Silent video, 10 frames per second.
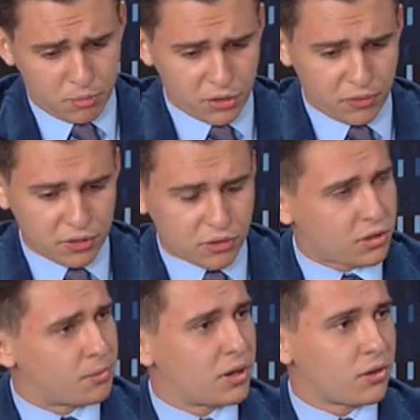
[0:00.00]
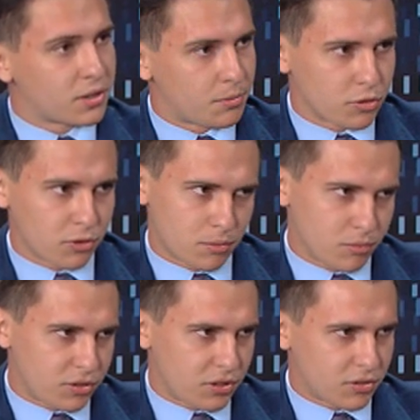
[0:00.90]
ponieważ to chyba one mogą
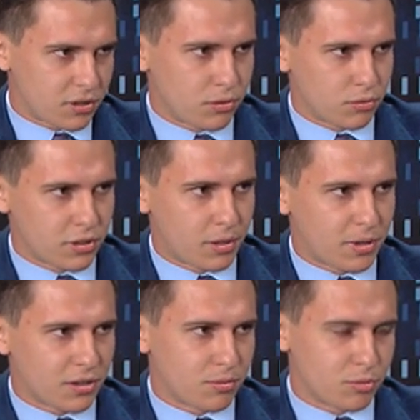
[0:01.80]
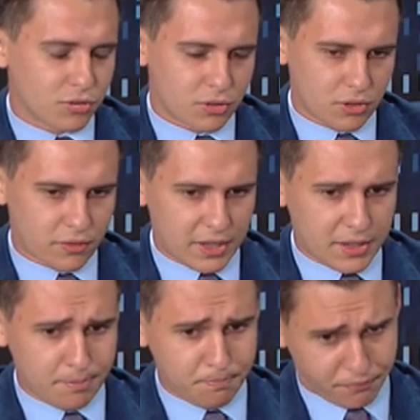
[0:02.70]
być, jeżeli już najbardziej
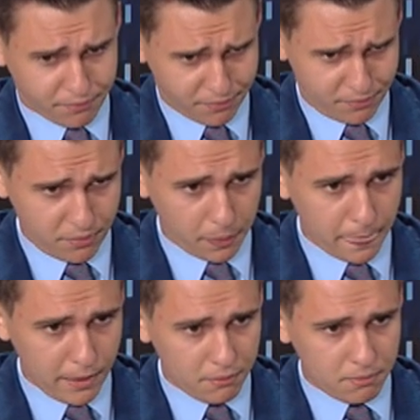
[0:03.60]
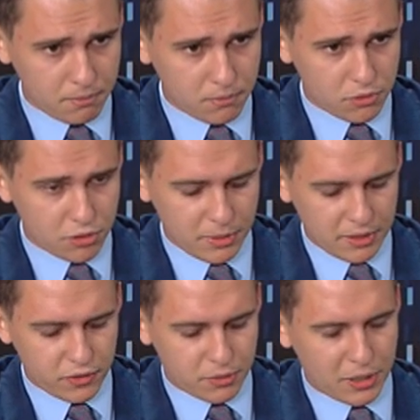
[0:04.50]
poszkodowane
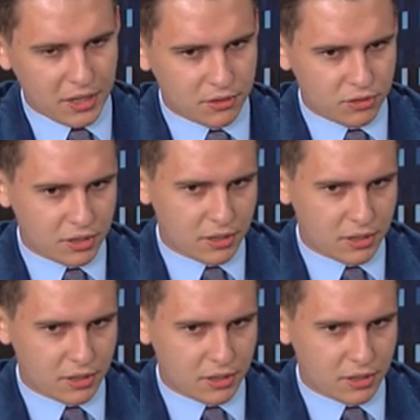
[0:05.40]
trzeba wspierać